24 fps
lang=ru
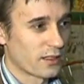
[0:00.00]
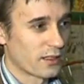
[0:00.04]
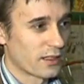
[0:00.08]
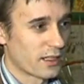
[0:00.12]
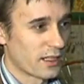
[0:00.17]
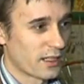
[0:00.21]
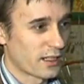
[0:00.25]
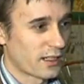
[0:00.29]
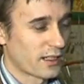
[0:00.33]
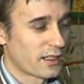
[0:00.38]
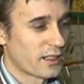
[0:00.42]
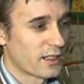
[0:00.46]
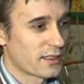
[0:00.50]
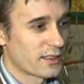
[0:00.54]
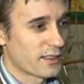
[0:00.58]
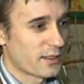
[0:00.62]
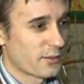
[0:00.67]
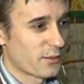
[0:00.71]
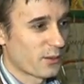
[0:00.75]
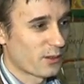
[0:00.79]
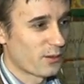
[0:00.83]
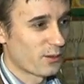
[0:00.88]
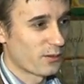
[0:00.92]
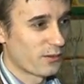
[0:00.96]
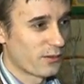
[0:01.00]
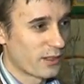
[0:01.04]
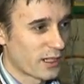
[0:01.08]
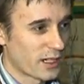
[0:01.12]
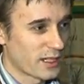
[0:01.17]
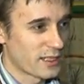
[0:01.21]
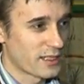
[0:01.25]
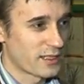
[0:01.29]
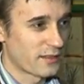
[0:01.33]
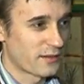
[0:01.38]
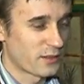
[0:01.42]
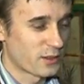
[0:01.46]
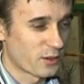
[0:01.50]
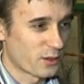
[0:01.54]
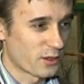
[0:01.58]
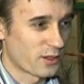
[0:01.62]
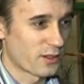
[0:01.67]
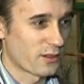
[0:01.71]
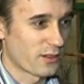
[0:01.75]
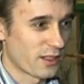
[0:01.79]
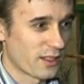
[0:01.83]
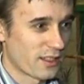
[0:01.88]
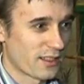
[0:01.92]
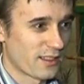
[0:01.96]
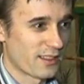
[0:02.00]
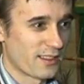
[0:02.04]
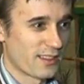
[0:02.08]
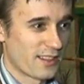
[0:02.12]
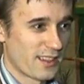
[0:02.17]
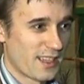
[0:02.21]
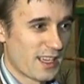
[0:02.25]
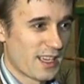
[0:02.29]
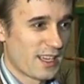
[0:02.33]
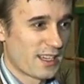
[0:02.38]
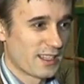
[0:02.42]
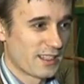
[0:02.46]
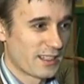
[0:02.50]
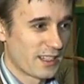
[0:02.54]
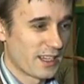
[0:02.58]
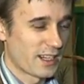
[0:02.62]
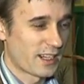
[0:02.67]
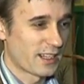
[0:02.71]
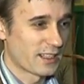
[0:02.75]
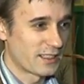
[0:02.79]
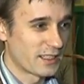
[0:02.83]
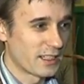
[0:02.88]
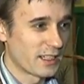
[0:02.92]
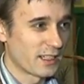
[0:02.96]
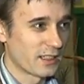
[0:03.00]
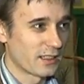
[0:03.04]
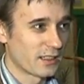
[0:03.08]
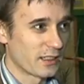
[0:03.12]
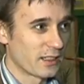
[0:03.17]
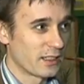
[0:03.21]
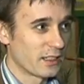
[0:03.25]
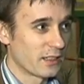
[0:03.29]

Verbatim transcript: Я наконец-то могу выразить все, что я я хотел.